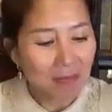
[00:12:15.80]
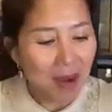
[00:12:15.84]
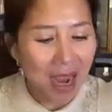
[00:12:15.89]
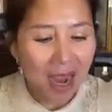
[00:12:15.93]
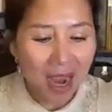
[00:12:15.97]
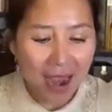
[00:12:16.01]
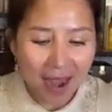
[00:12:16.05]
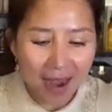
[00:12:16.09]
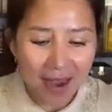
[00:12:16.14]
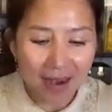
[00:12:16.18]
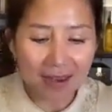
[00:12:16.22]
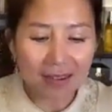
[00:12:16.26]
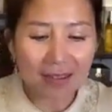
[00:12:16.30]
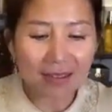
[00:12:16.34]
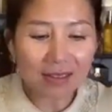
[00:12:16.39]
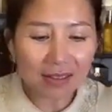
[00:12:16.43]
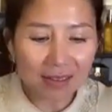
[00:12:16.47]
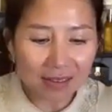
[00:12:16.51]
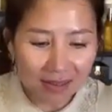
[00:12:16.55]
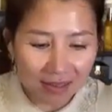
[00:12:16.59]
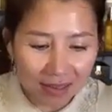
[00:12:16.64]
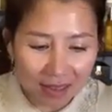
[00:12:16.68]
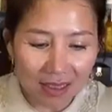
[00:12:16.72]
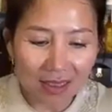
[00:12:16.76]
nhưng mà hà
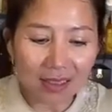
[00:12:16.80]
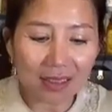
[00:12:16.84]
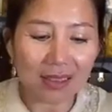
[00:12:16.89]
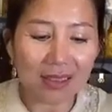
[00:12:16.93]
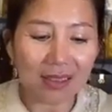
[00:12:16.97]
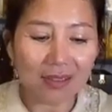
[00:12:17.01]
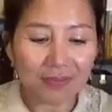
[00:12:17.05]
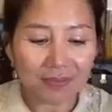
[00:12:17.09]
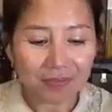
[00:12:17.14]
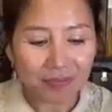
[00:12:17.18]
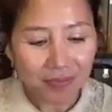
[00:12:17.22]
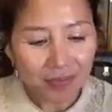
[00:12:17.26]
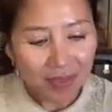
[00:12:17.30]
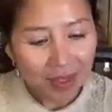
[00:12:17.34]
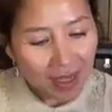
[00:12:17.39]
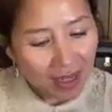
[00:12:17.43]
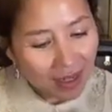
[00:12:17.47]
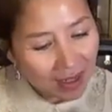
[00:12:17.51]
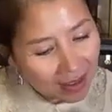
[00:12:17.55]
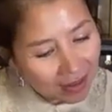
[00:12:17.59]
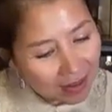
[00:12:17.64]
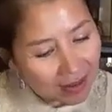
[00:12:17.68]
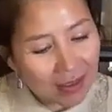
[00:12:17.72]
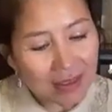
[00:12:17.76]
cứ từ từ
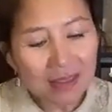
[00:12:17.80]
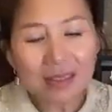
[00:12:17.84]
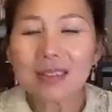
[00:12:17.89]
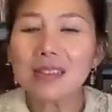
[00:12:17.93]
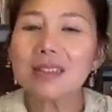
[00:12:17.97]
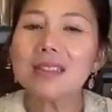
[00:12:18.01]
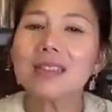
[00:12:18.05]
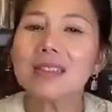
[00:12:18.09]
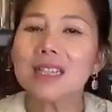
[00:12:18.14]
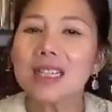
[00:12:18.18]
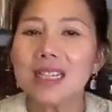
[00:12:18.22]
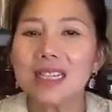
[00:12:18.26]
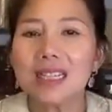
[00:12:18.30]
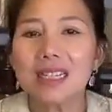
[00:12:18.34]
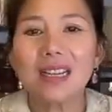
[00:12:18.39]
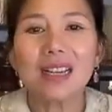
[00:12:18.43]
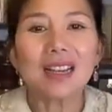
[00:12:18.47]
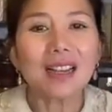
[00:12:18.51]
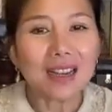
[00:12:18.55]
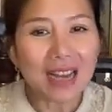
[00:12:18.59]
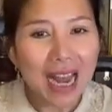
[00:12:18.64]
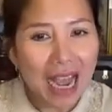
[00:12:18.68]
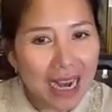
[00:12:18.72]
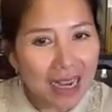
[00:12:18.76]
cứ từ từ
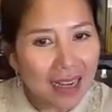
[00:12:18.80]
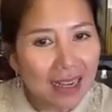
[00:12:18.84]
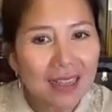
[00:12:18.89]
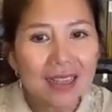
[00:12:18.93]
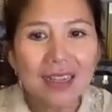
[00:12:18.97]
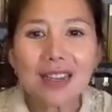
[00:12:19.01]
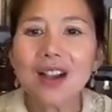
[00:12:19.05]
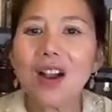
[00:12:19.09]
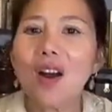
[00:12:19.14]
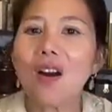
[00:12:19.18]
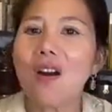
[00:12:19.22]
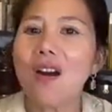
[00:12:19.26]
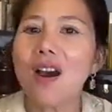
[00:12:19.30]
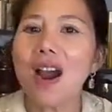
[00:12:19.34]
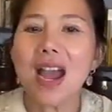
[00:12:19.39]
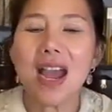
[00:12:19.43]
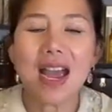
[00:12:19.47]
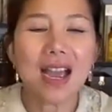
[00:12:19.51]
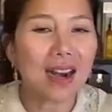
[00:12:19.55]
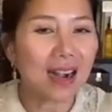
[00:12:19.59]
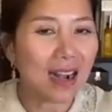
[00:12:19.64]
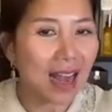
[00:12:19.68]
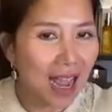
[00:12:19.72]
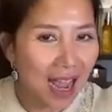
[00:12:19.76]
đi đại lý
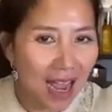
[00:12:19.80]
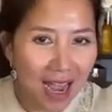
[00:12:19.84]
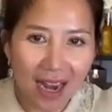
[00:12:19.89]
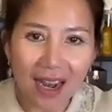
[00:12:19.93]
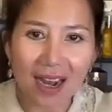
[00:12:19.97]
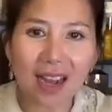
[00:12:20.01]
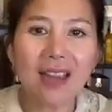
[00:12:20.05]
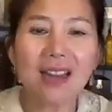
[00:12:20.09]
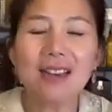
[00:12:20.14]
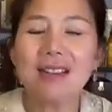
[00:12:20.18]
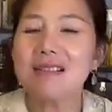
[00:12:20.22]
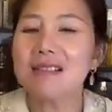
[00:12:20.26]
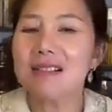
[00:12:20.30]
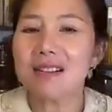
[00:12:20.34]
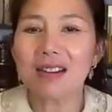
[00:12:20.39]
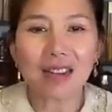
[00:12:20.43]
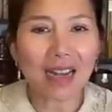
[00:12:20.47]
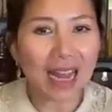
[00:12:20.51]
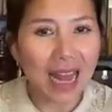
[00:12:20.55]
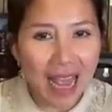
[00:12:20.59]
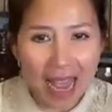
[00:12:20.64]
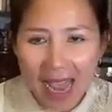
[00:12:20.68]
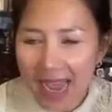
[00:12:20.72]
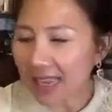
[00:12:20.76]
có hàng là hà lấy
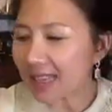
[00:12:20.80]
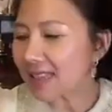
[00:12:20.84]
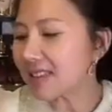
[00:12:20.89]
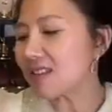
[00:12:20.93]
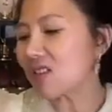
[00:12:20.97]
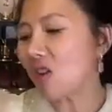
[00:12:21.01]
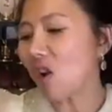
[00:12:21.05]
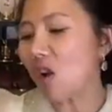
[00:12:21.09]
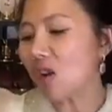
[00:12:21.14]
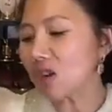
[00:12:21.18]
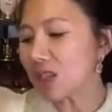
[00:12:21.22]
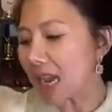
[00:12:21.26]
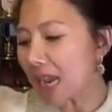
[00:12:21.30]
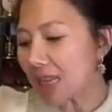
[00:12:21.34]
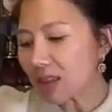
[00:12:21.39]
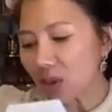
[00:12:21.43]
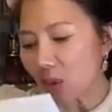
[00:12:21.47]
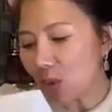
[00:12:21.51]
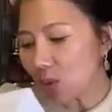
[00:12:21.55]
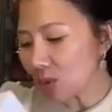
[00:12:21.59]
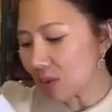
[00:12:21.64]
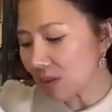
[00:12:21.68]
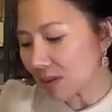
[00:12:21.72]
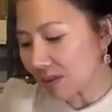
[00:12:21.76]
được là có
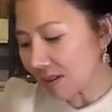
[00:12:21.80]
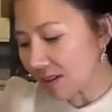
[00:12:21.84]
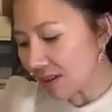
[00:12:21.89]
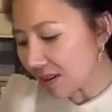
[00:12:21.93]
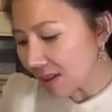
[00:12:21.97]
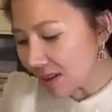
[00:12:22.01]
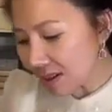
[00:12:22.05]
giá tốt